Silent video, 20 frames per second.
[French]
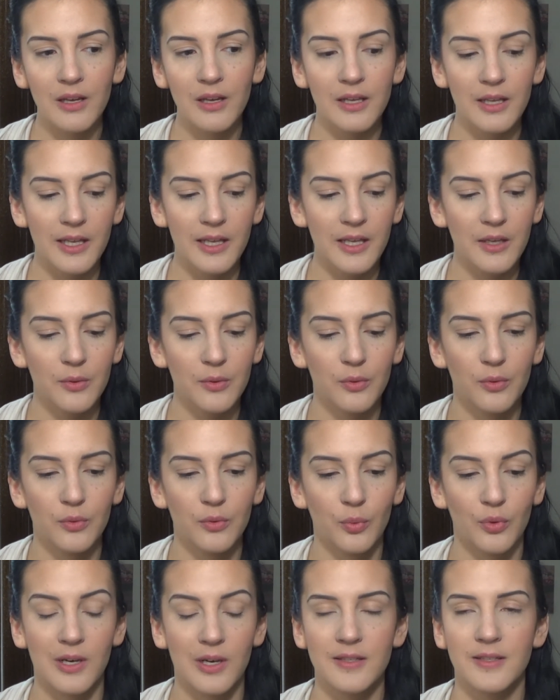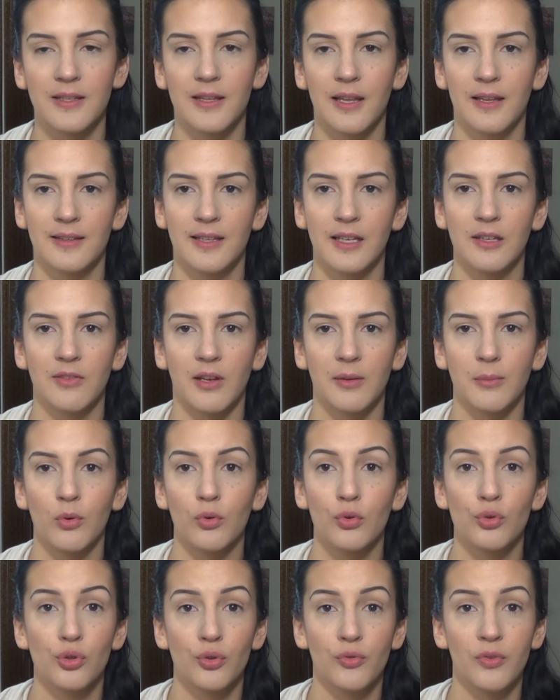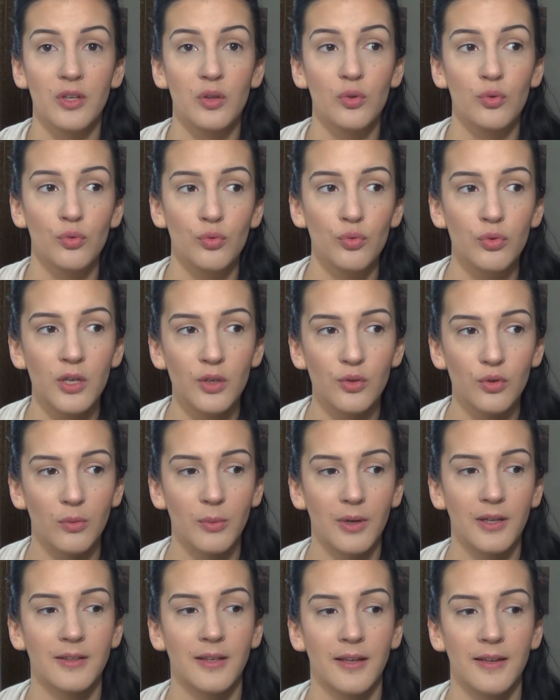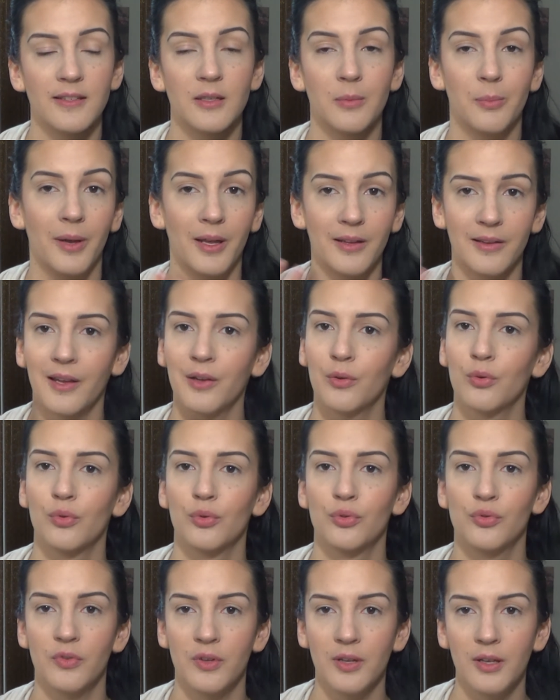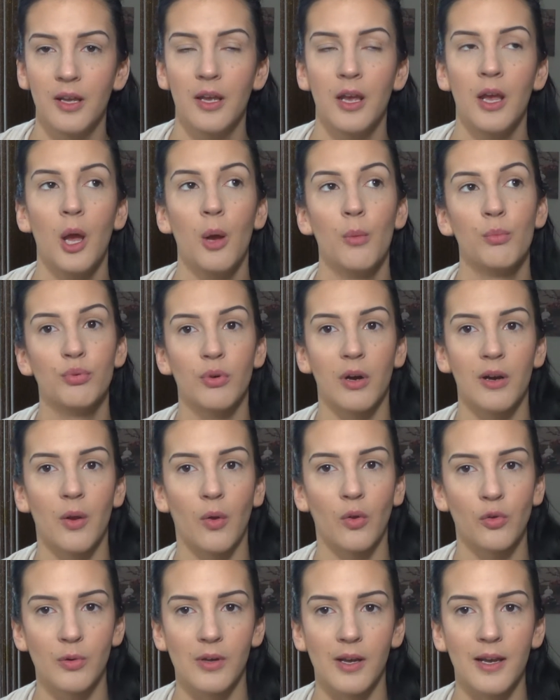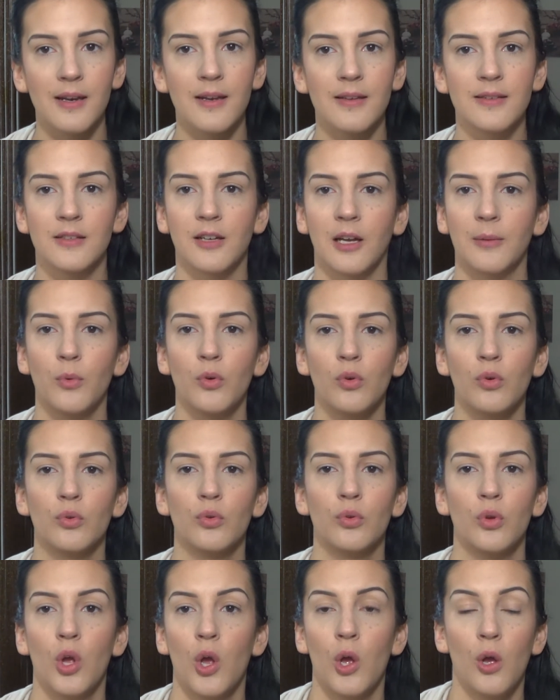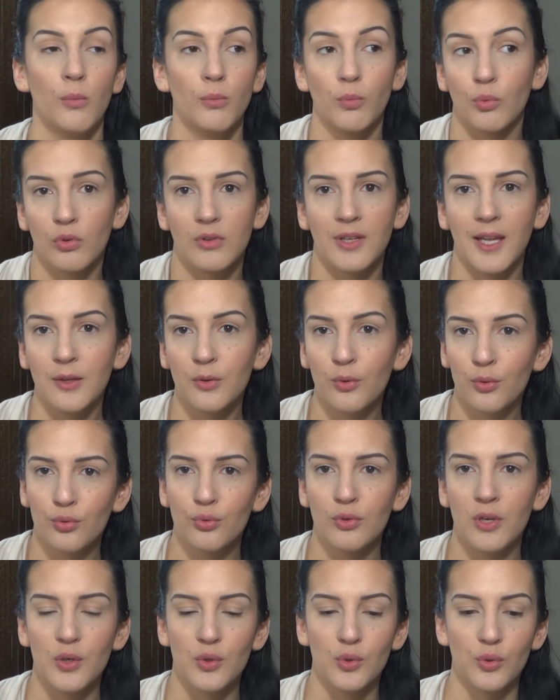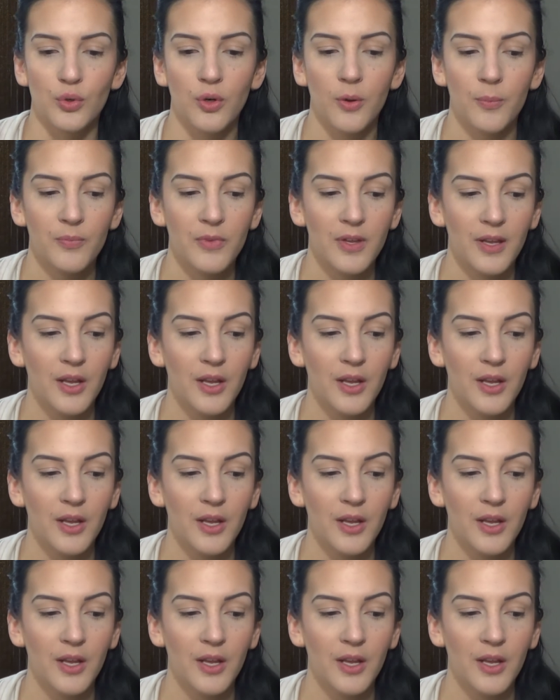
Et euh, donc là c'est un teint vraiment que je fais tous les jours au matin, c'est pas un teint que je fais pour aller en soirée, là c'est vraiment le, mon teint de tous les jours.